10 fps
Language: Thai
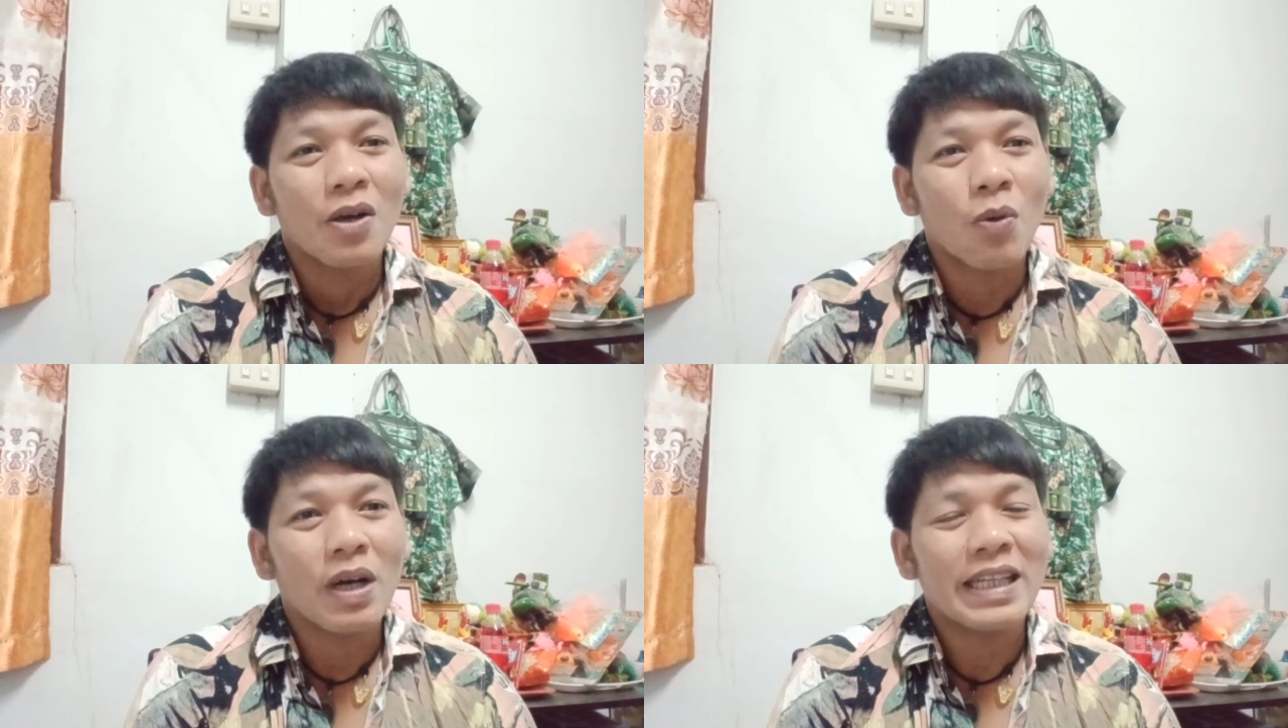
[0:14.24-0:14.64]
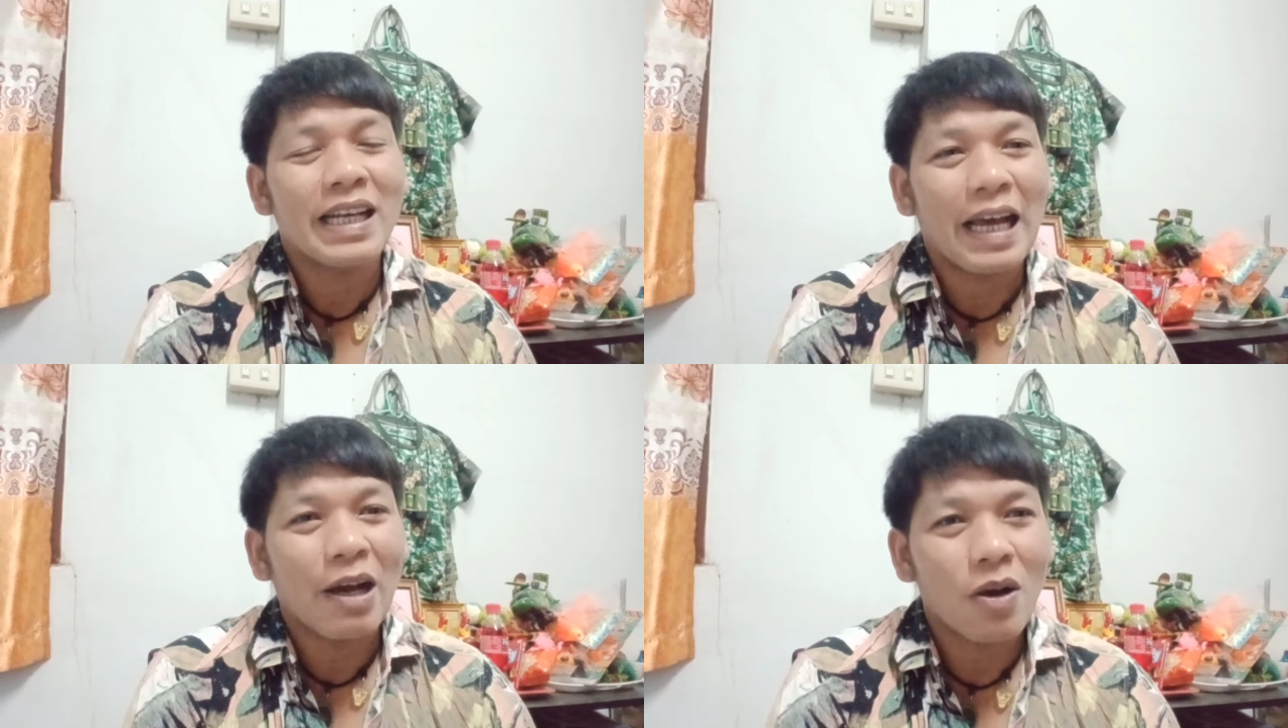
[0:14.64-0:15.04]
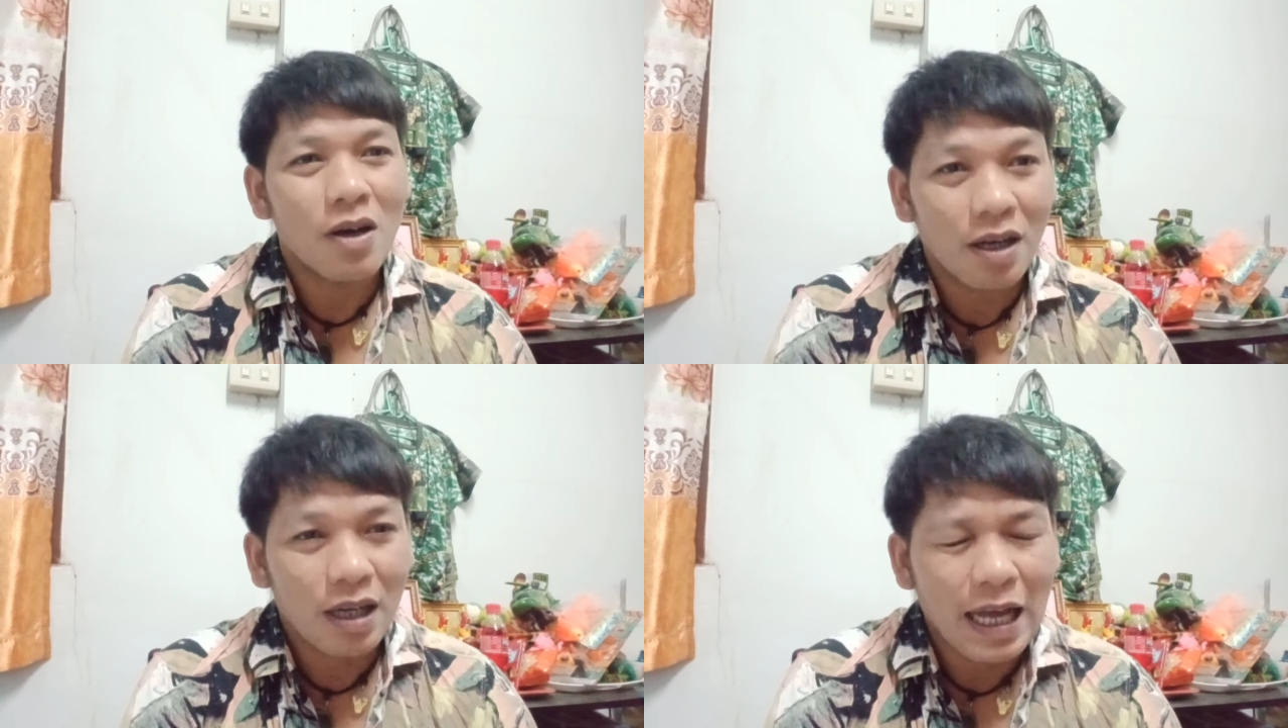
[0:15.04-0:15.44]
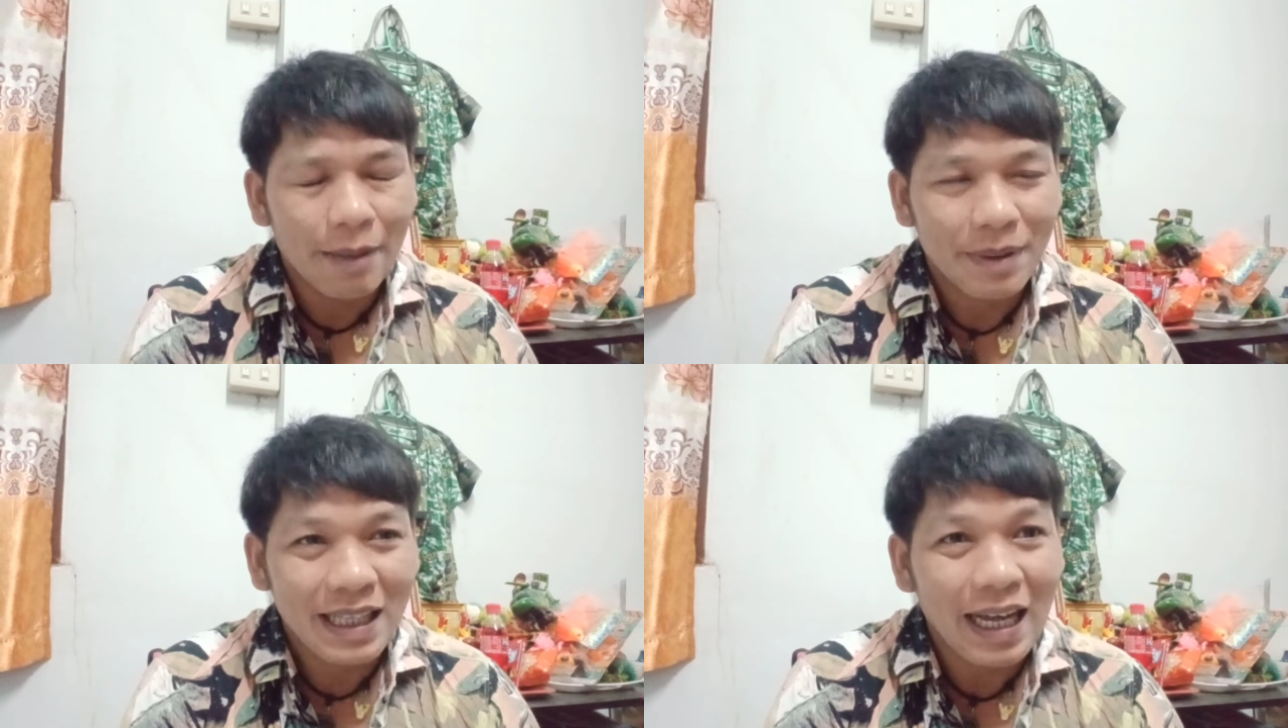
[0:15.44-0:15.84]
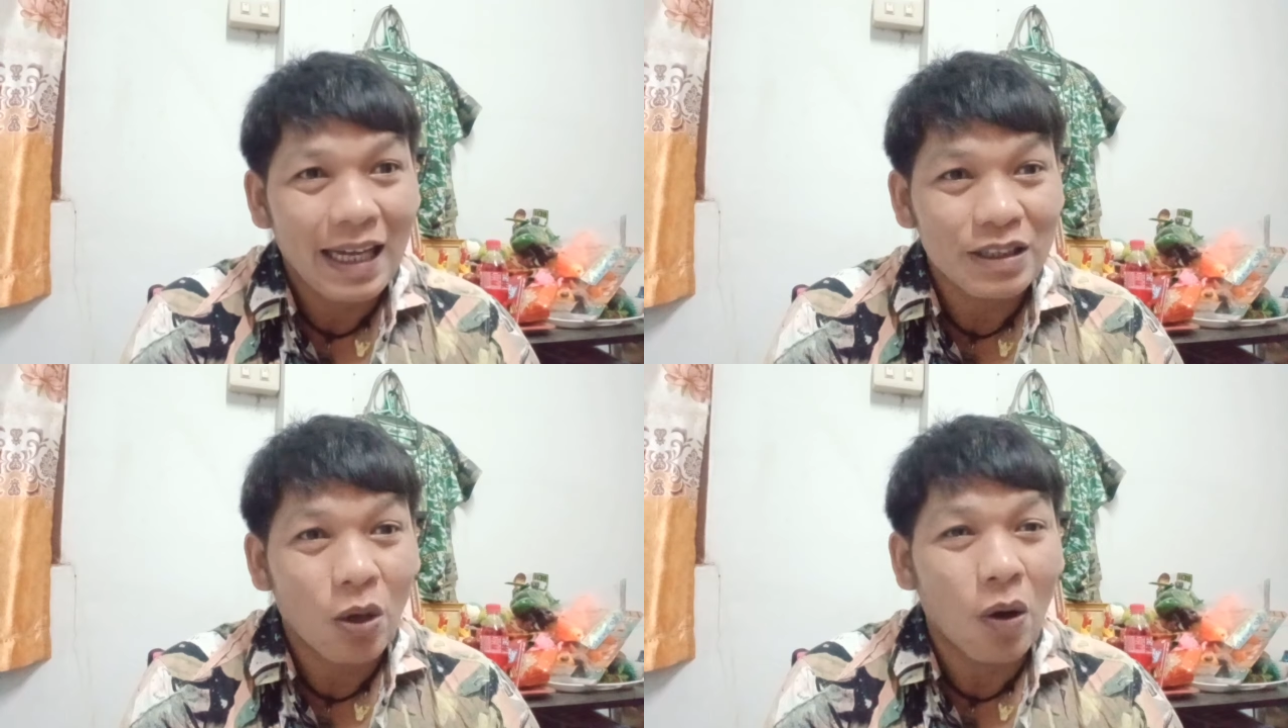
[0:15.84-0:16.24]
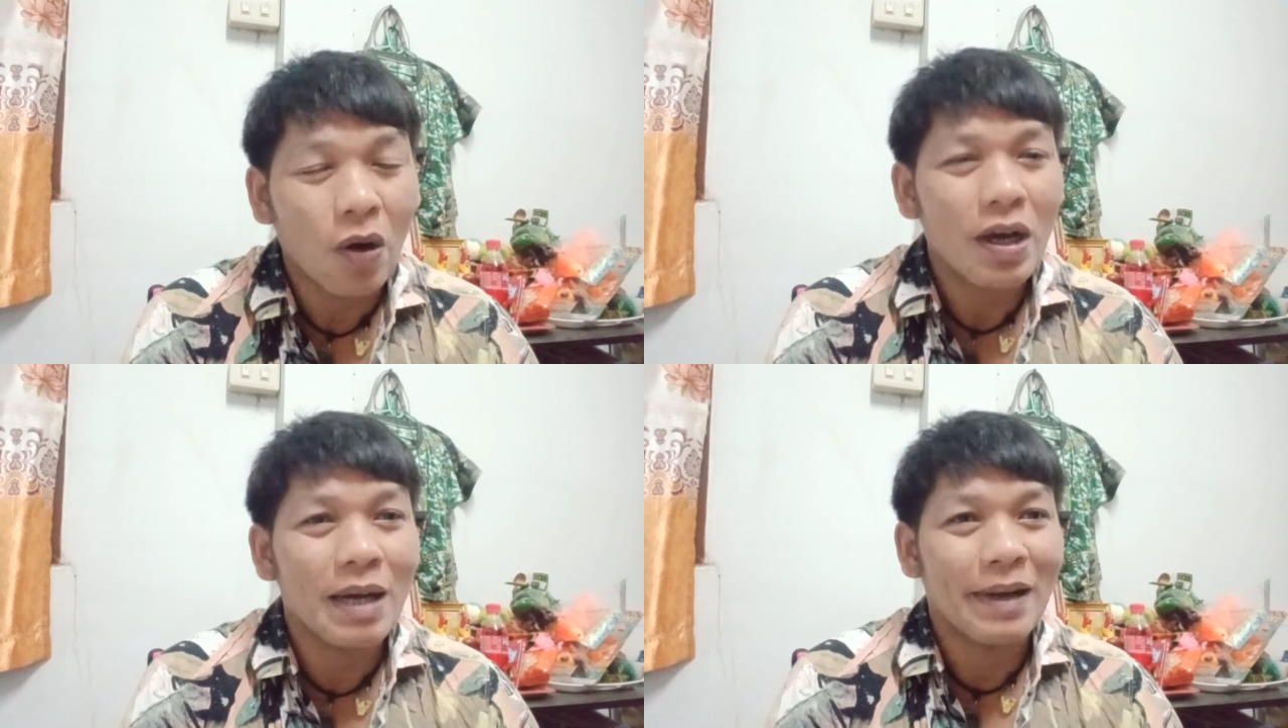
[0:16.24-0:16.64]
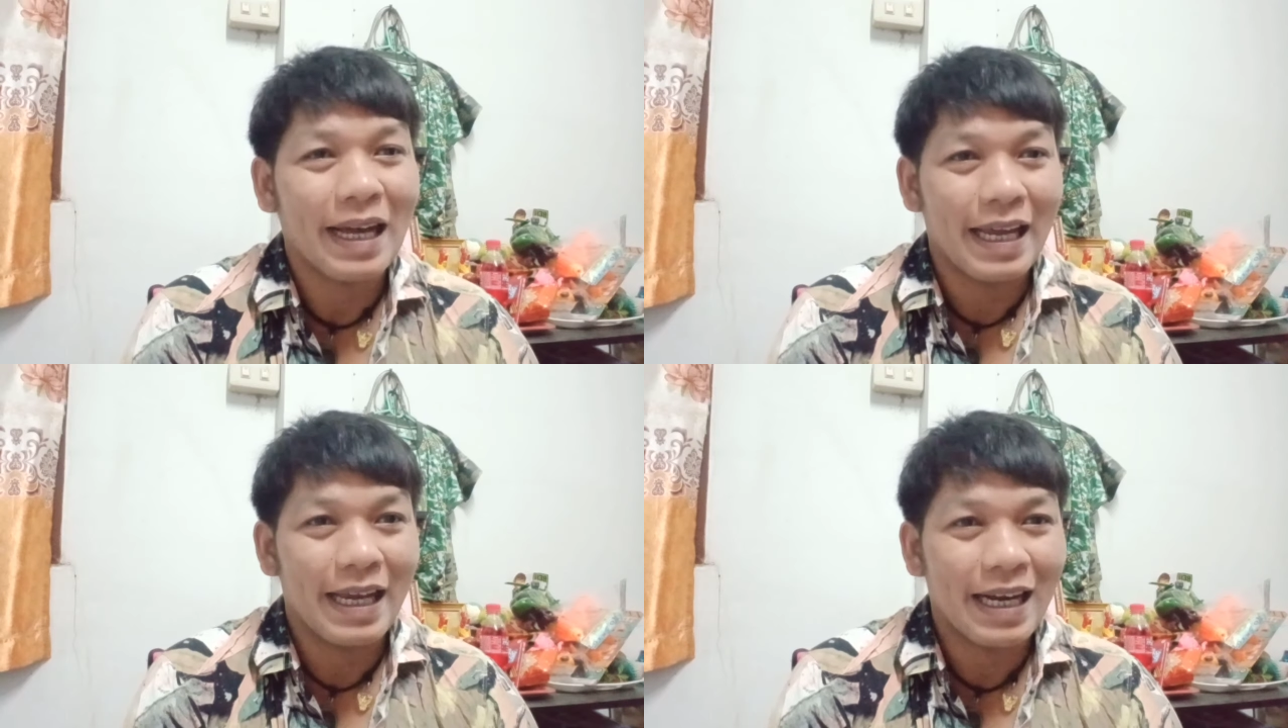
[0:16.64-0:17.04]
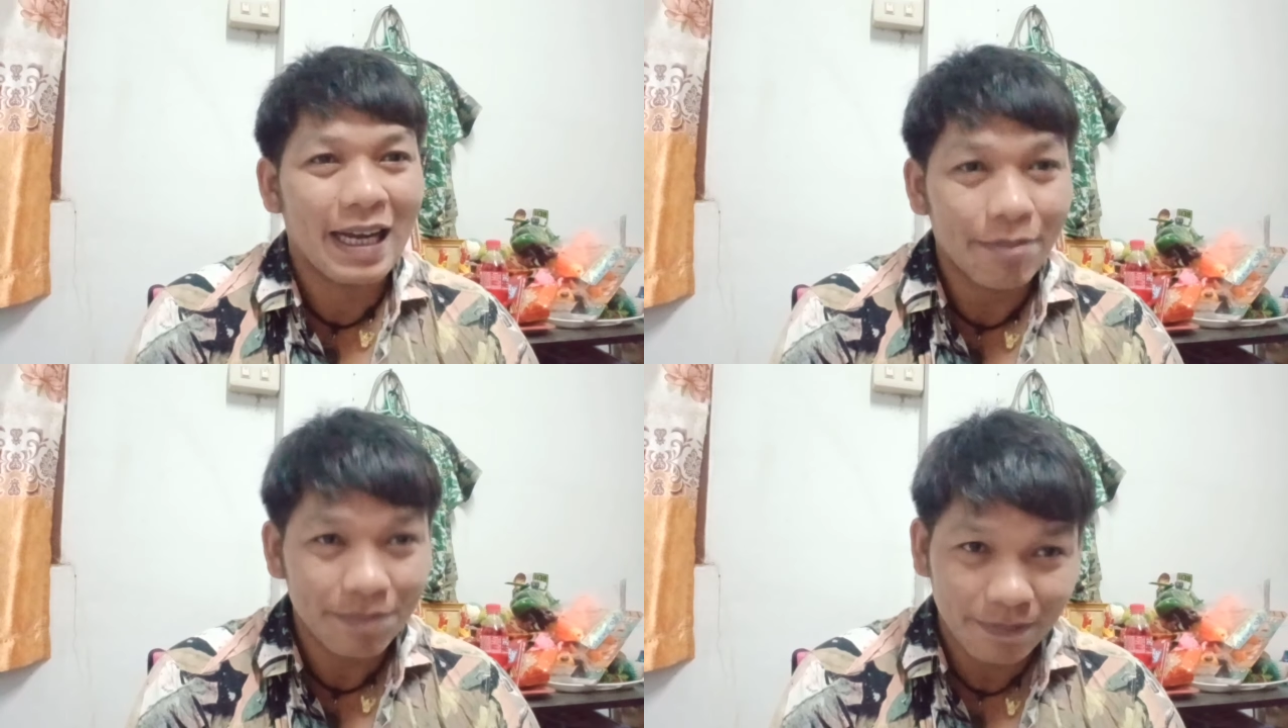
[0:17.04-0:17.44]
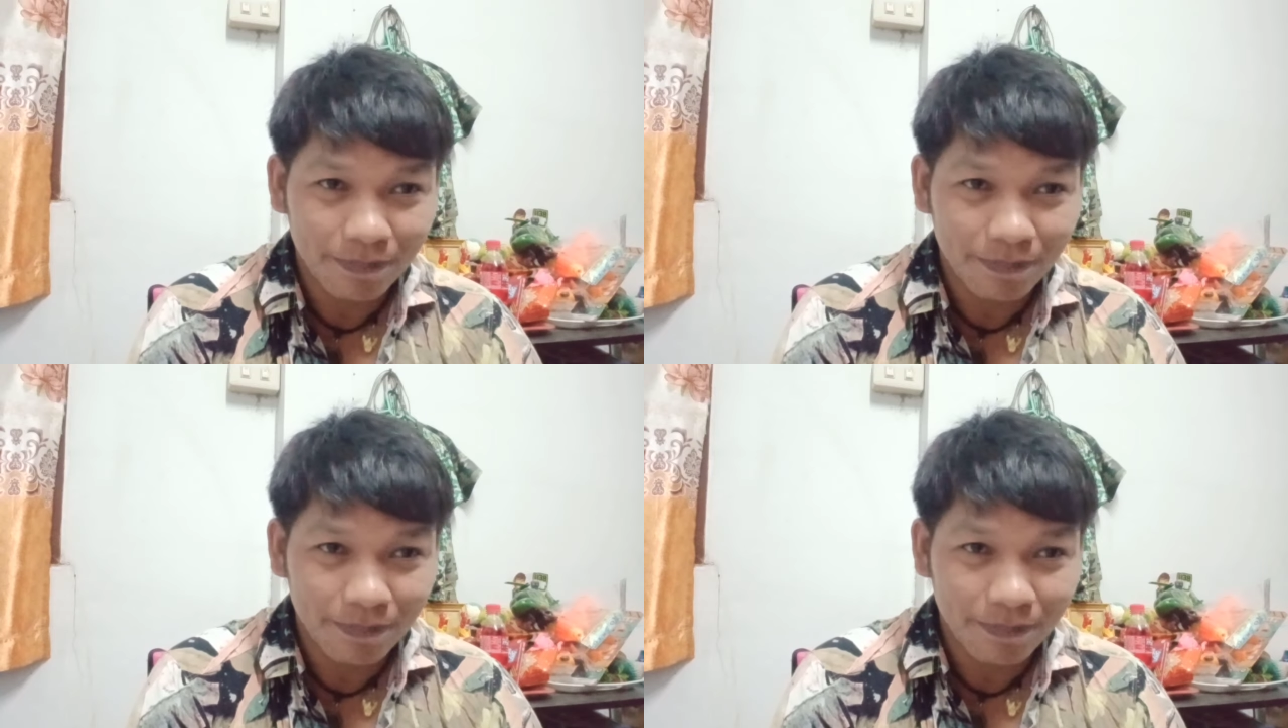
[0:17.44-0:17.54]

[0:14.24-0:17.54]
งวดที่แล้วก็กาประทานขออภัยนะครับ